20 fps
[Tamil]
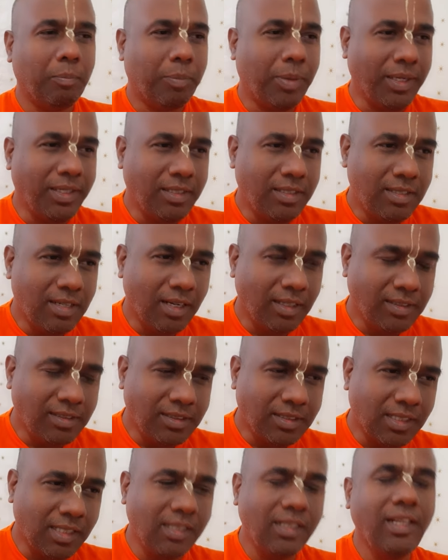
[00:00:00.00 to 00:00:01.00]

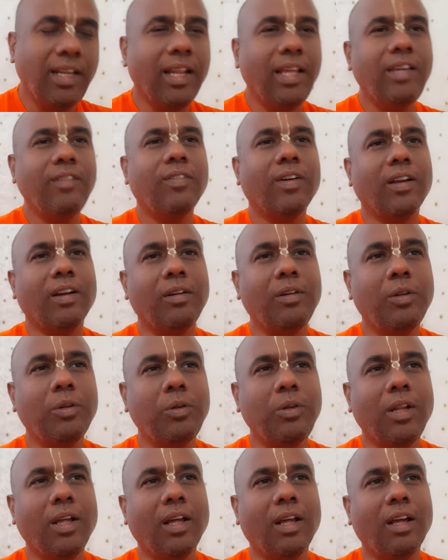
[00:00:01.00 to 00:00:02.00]
பற்றற்ற நிலை
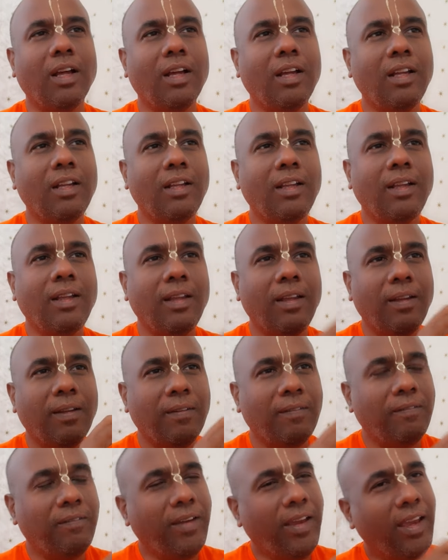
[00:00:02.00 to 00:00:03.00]
வரணும்னா
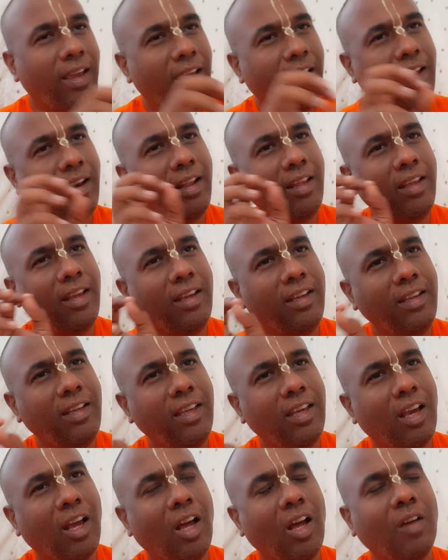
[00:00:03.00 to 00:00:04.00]
வேற
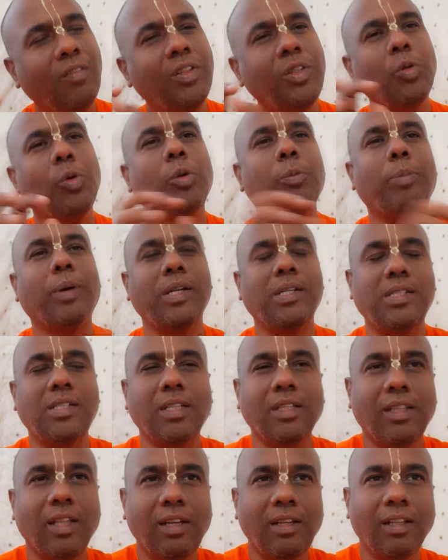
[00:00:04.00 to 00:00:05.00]
எங்கேயாவது ஒரு
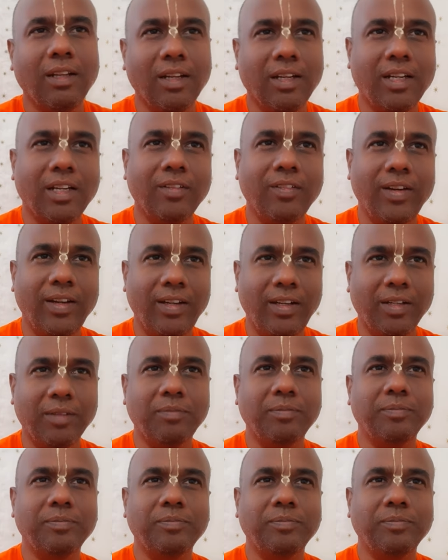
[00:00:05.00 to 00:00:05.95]
பற்றுதல் இருக்க வேண்டும்